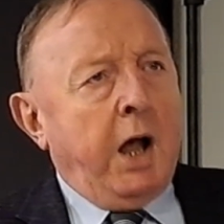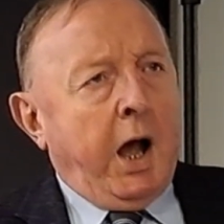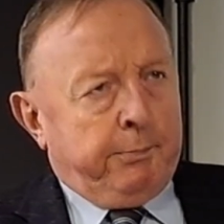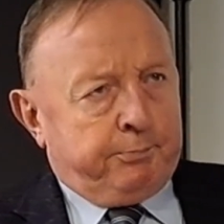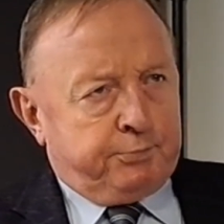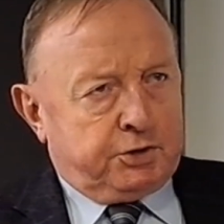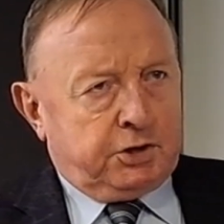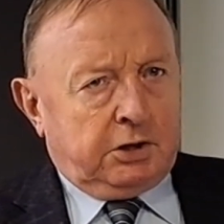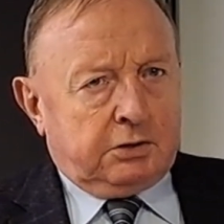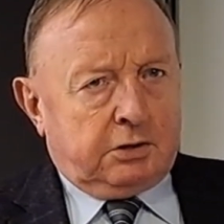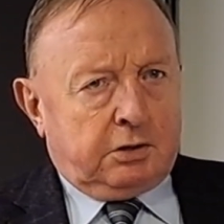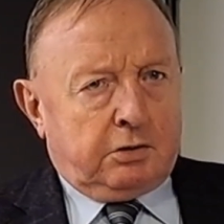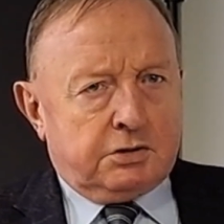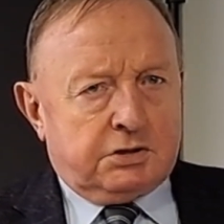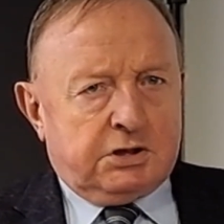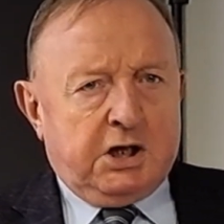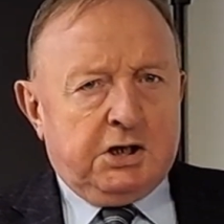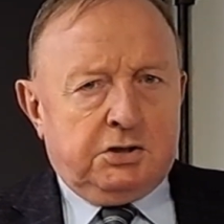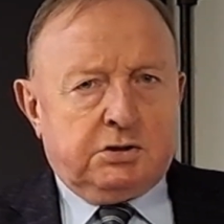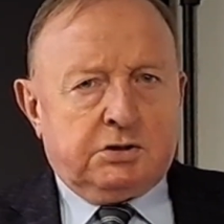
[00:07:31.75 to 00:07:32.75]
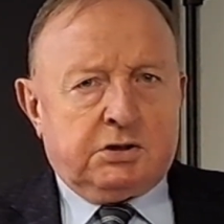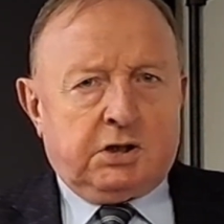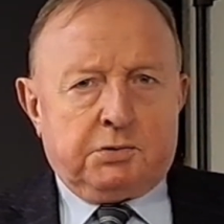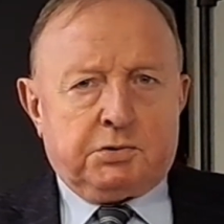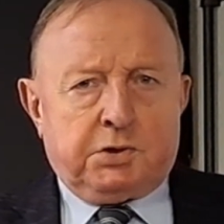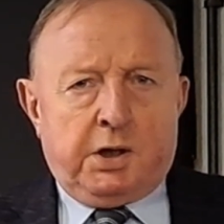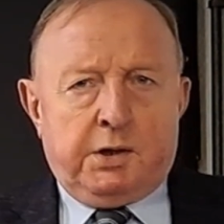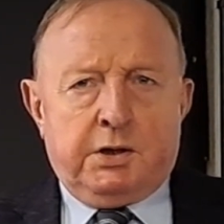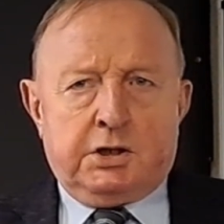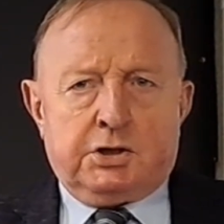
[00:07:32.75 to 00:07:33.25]
a przed
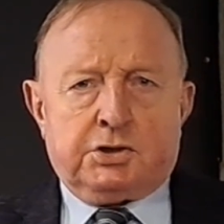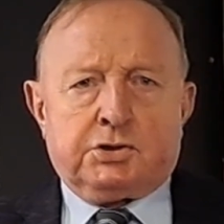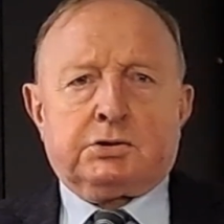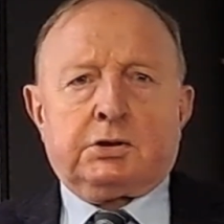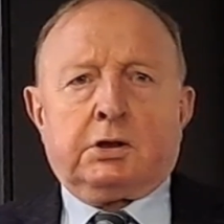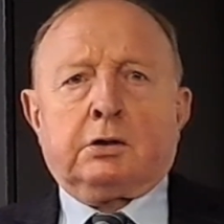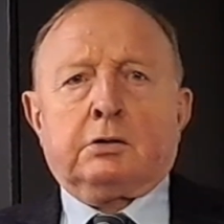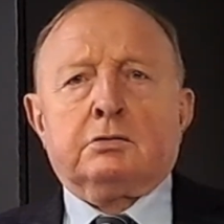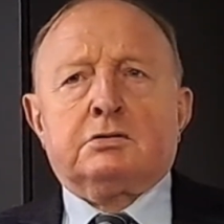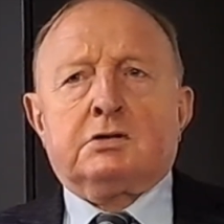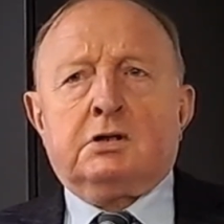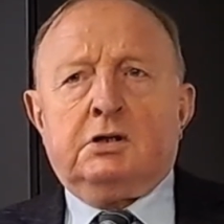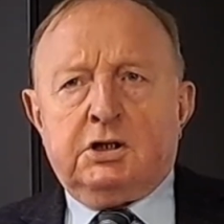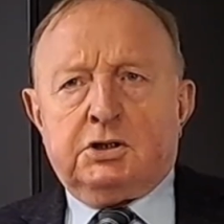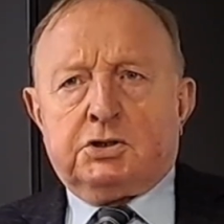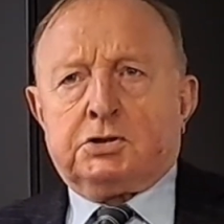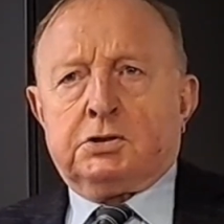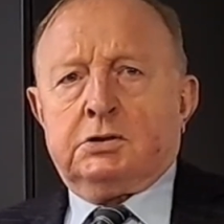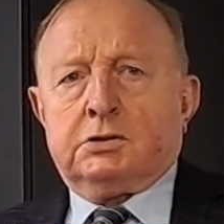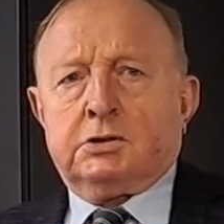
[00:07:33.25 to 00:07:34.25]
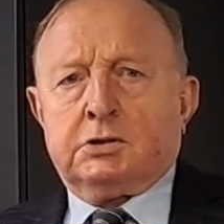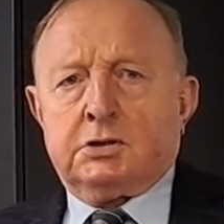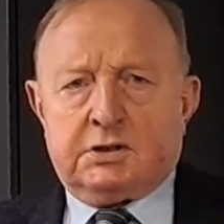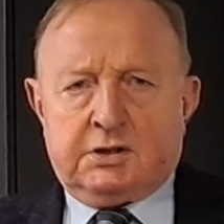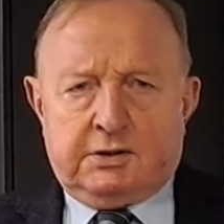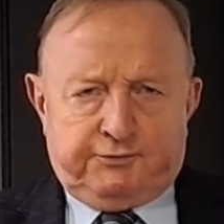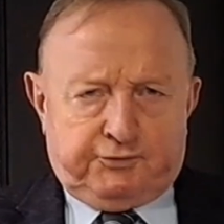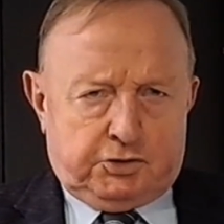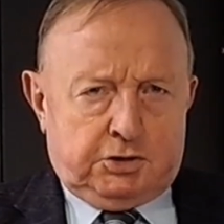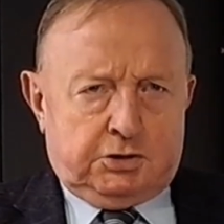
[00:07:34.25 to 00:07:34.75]
rozejściem się jeszcze rozliczyć się
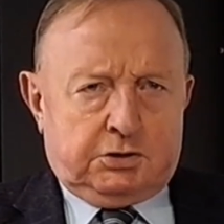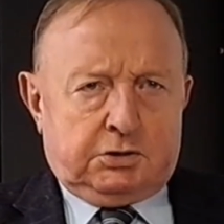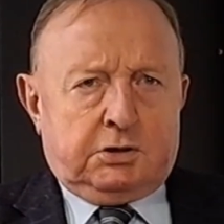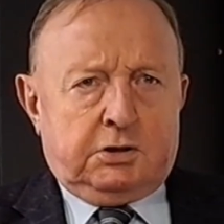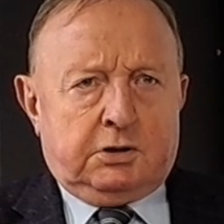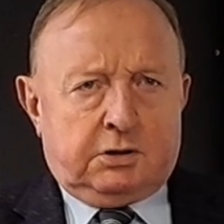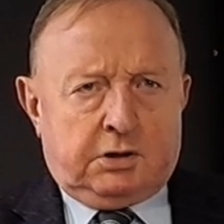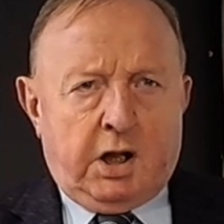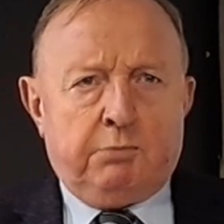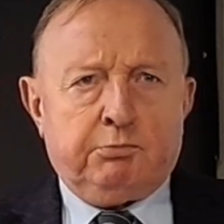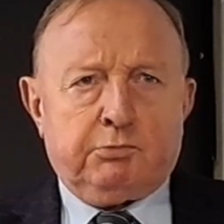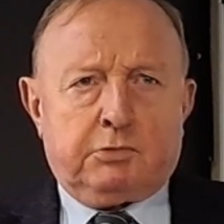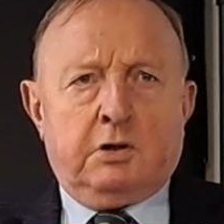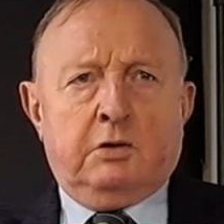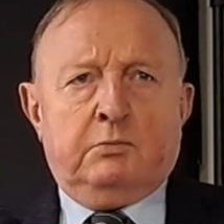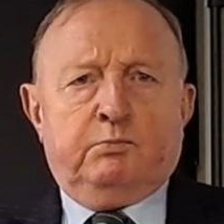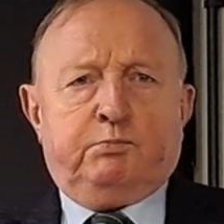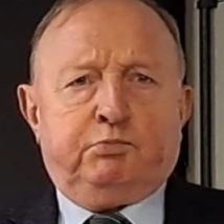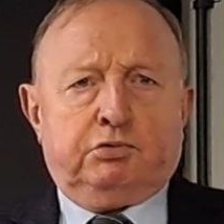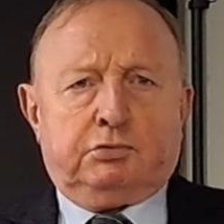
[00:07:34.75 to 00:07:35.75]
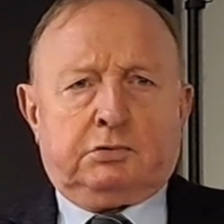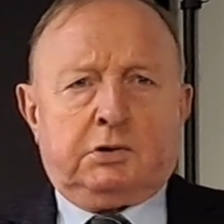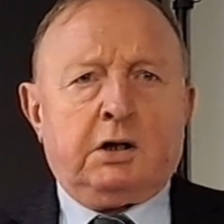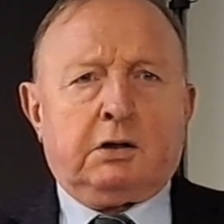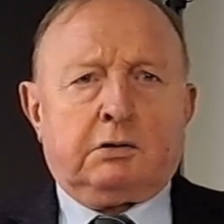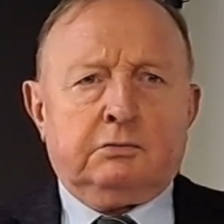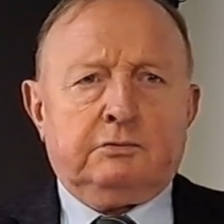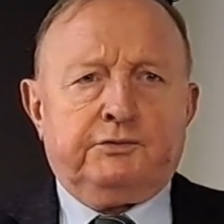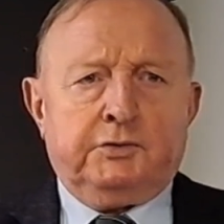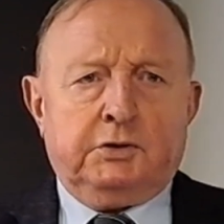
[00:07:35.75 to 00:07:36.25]
ze wszystkich tam
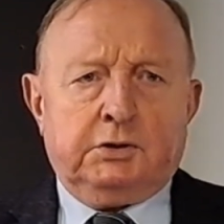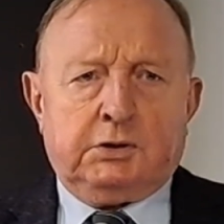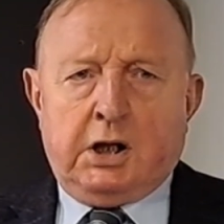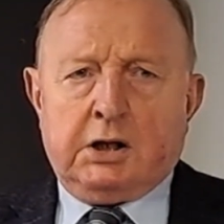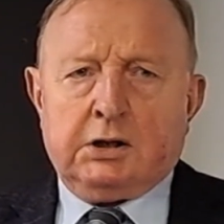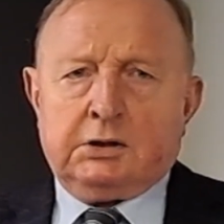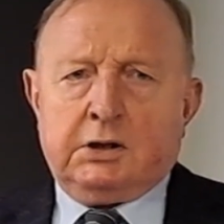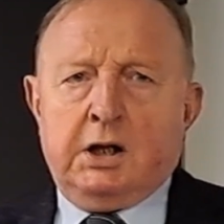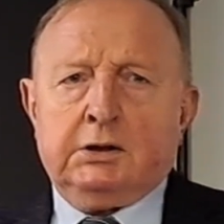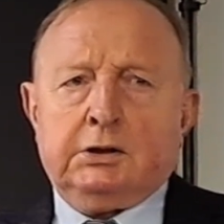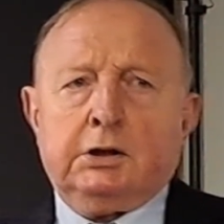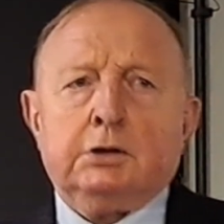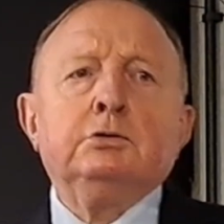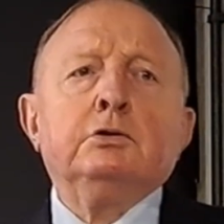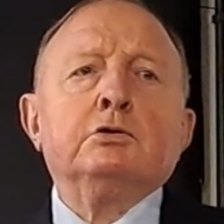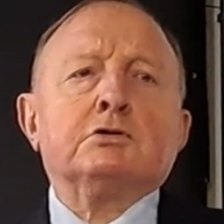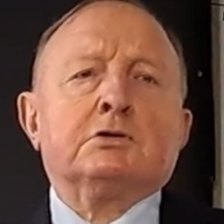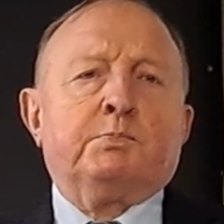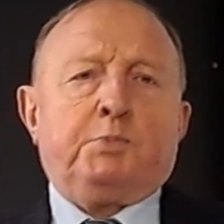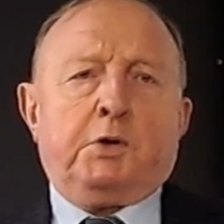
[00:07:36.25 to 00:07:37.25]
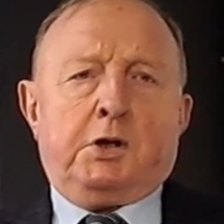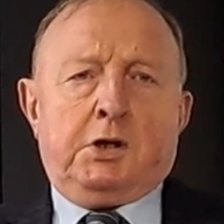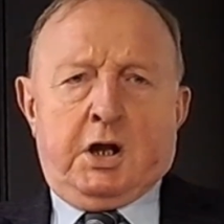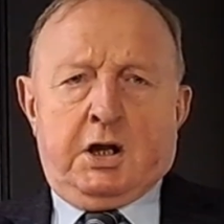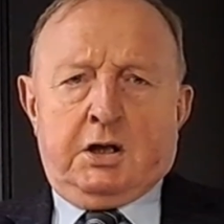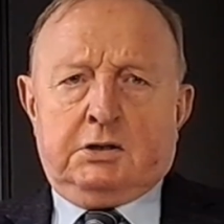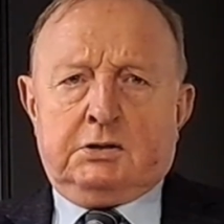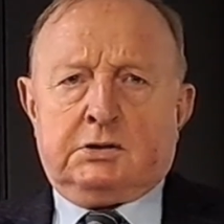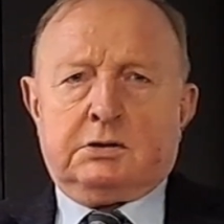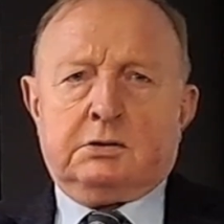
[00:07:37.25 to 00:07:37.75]
komputerów i tak dalej, no z
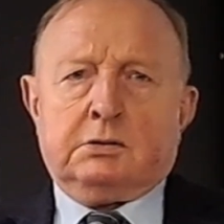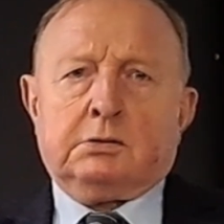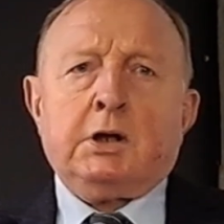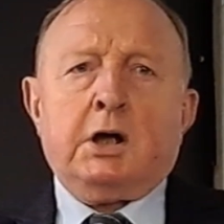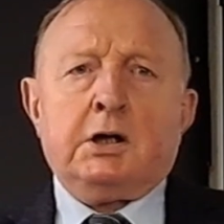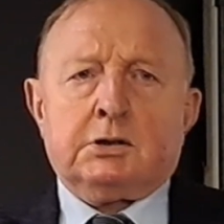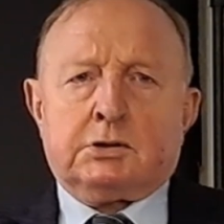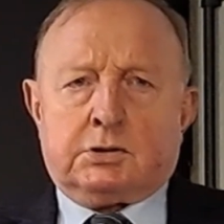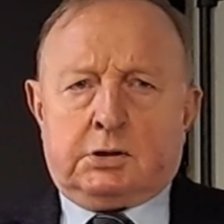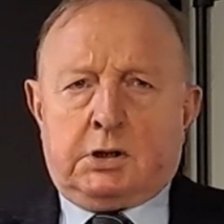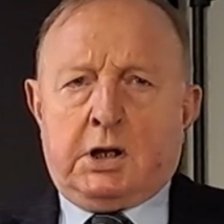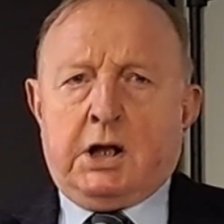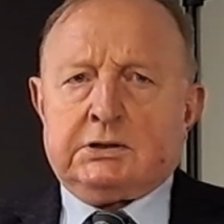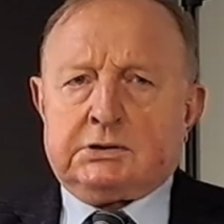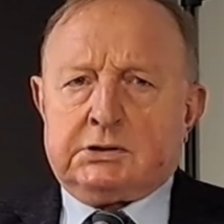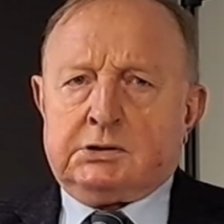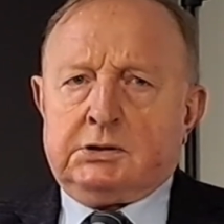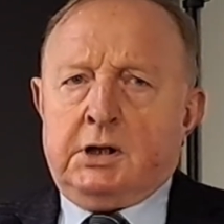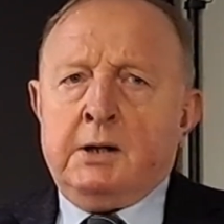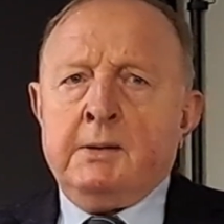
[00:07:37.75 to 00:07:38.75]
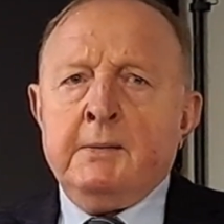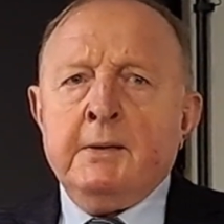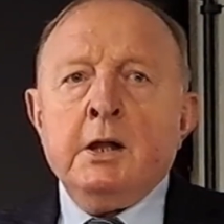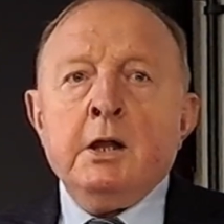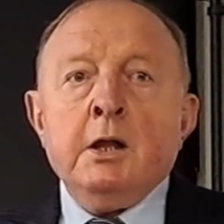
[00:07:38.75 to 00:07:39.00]
pieniędzy też, jasne.